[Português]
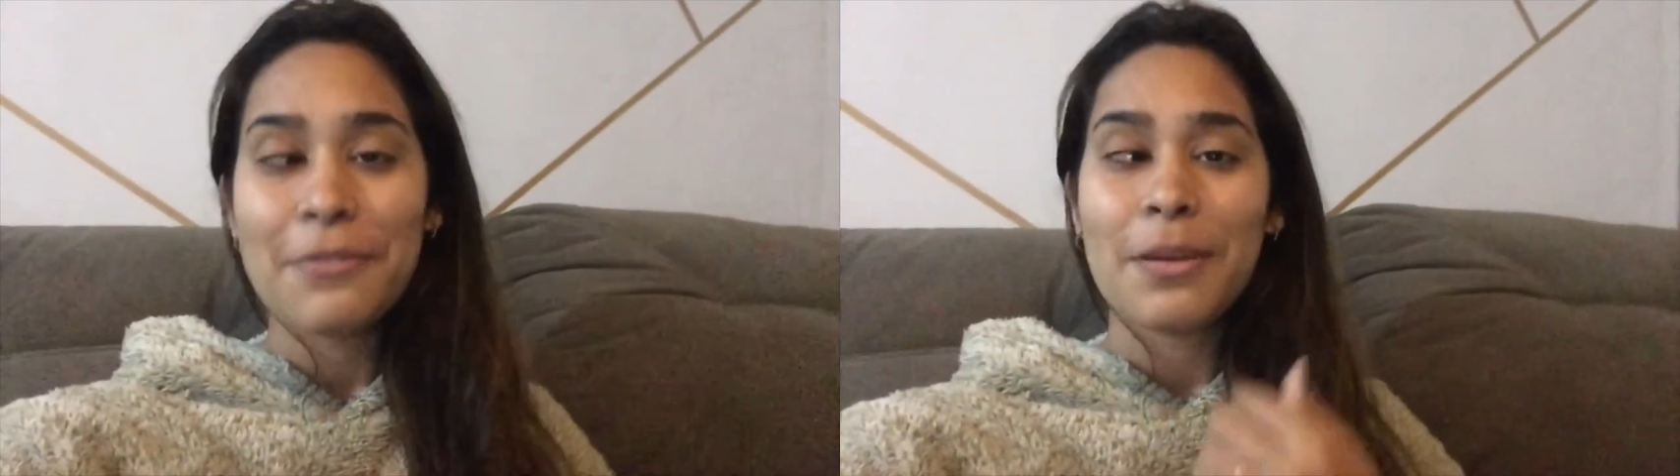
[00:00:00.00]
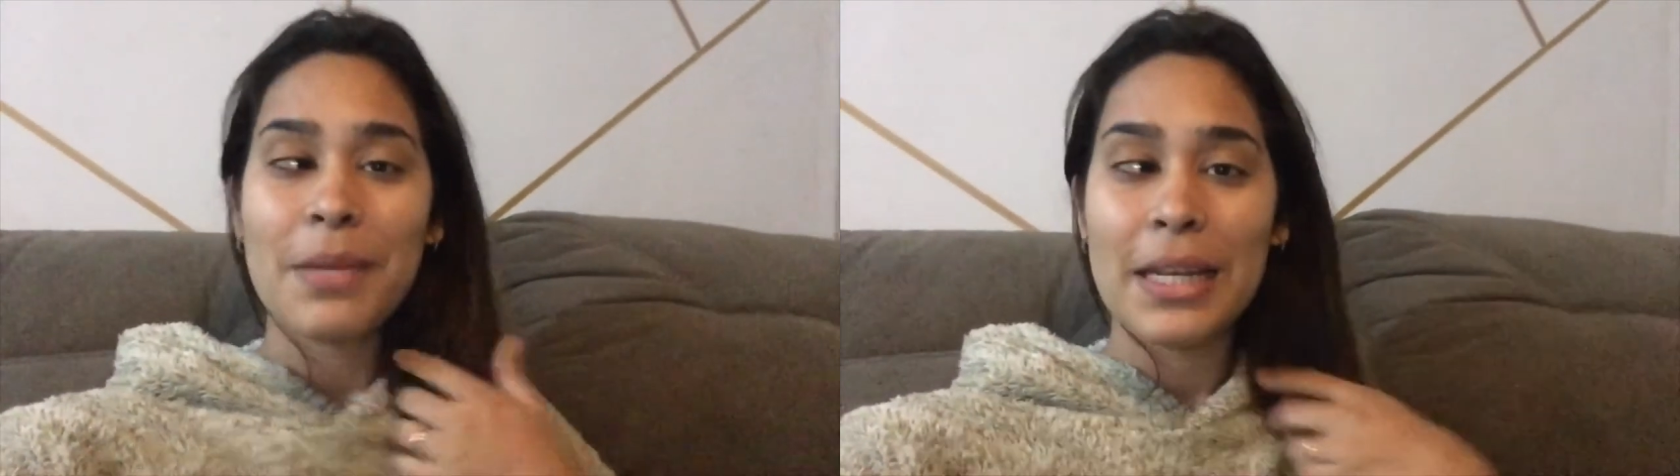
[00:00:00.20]

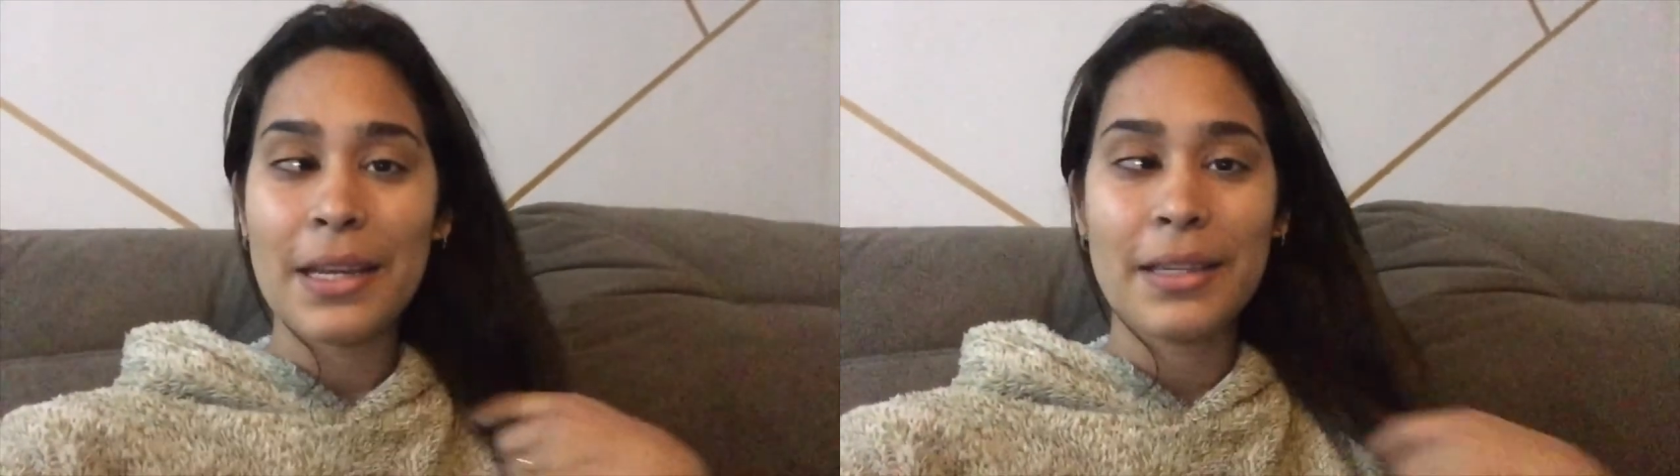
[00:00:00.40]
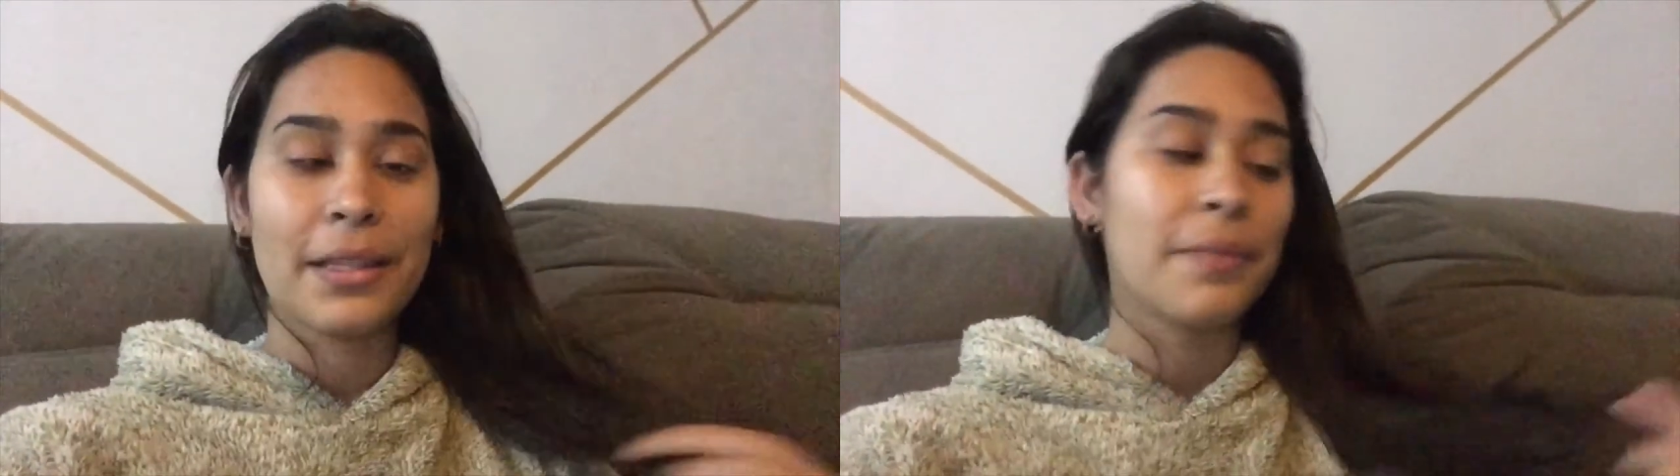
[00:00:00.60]
família
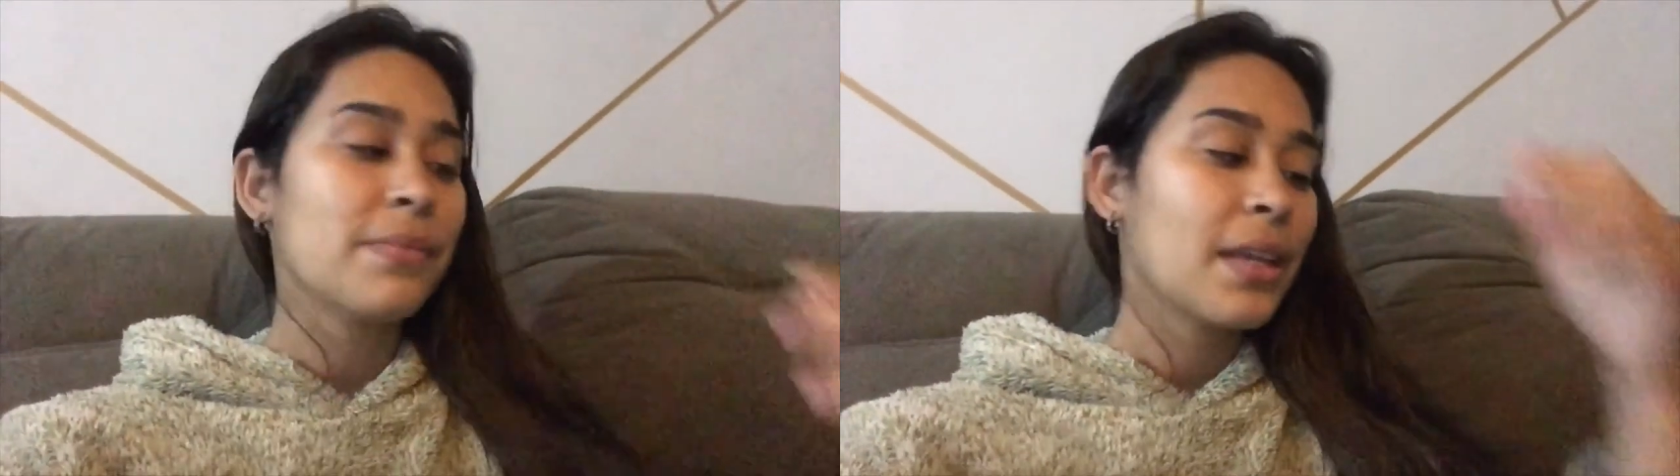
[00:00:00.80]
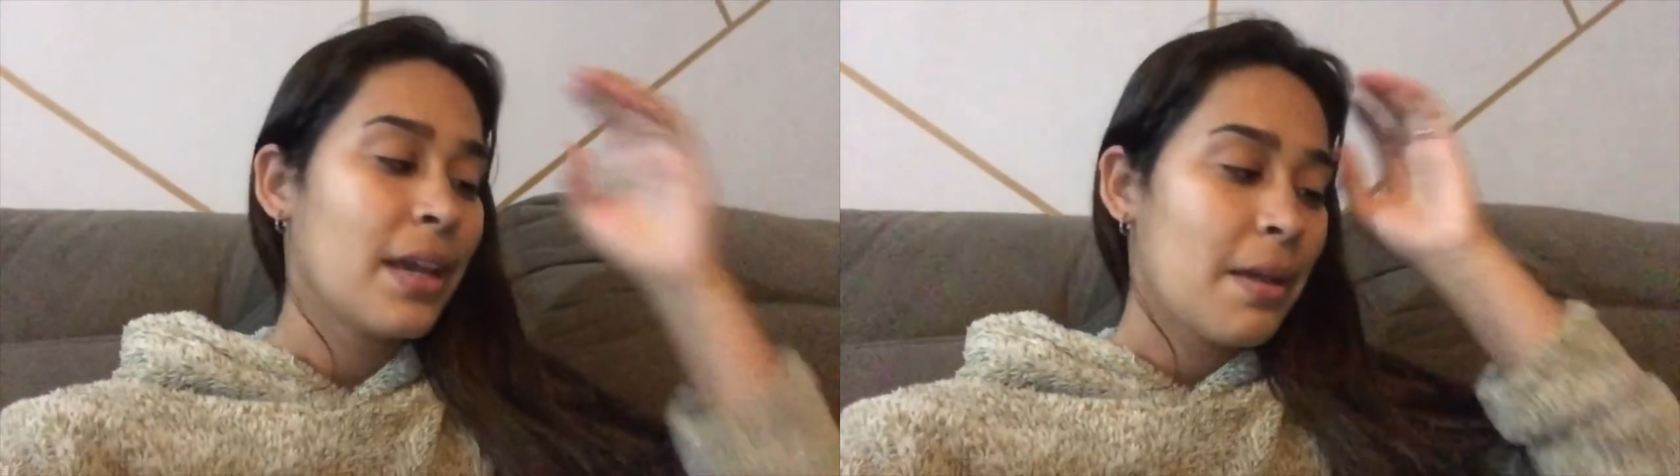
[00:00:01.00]
ainda
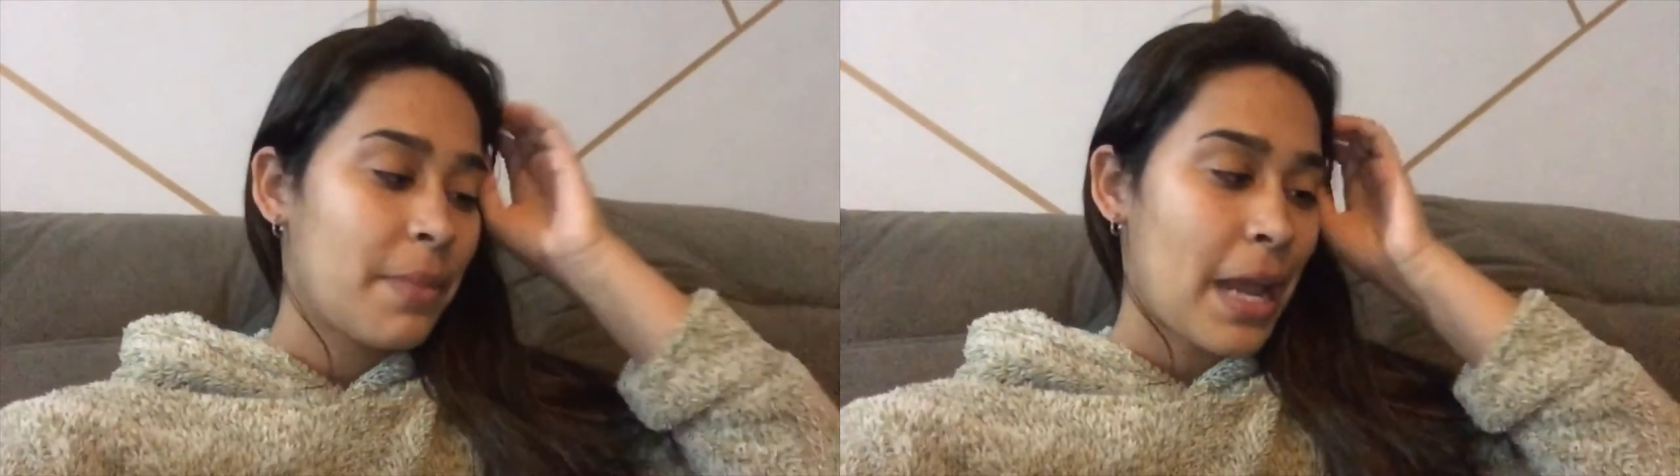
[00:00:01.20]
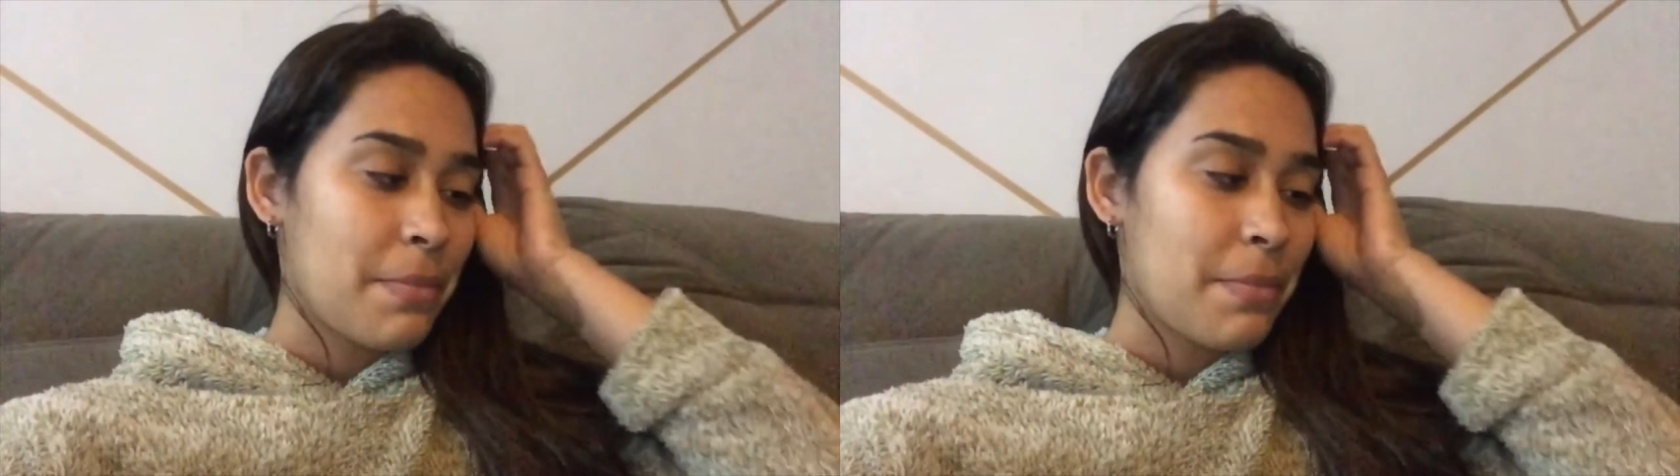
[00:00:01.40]
pra é.